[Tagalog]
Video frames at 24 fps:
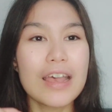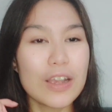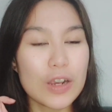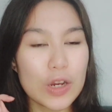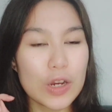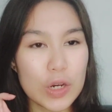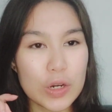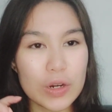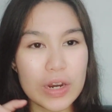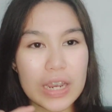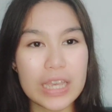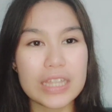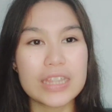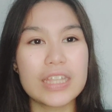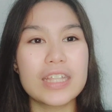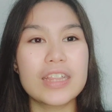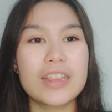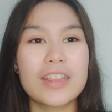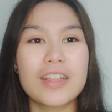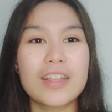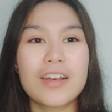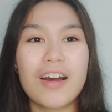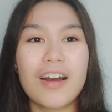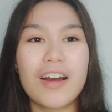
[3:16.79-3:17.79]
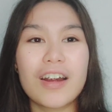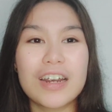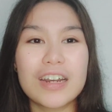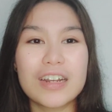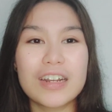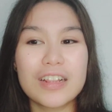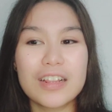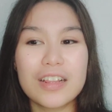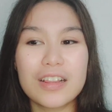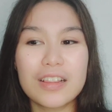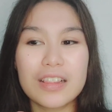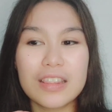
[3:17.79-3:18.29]
credit
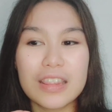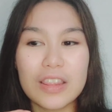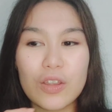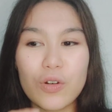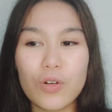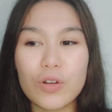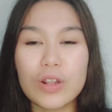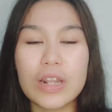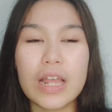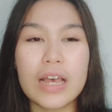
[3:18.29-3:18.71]
card nung